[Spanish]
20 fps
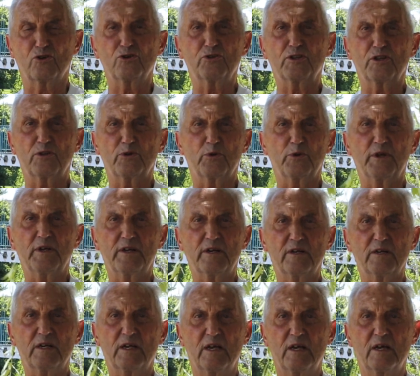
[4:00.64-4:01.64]

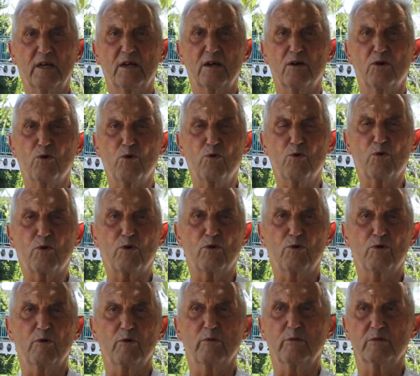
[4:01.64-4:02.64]
constituir un
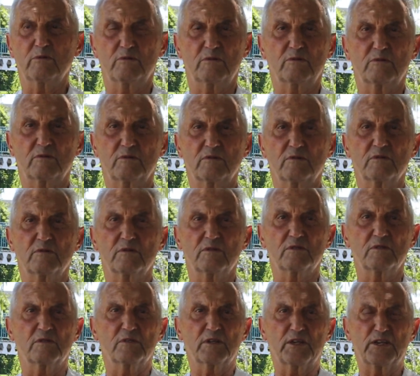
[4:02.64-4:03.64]
club
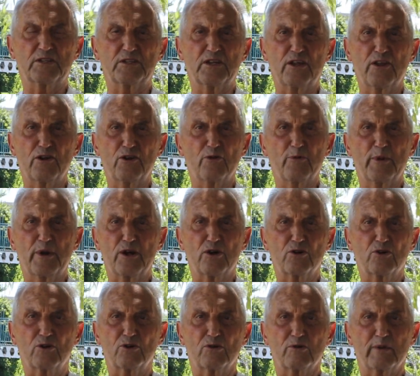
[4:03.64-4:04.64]
que se
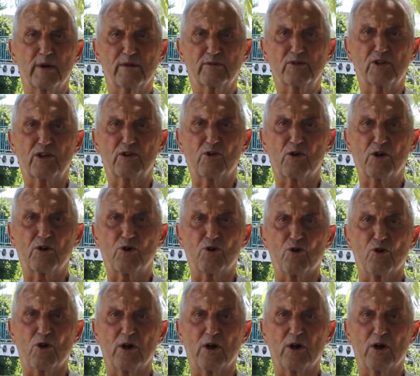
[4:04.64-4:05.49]
denominó Club Náutico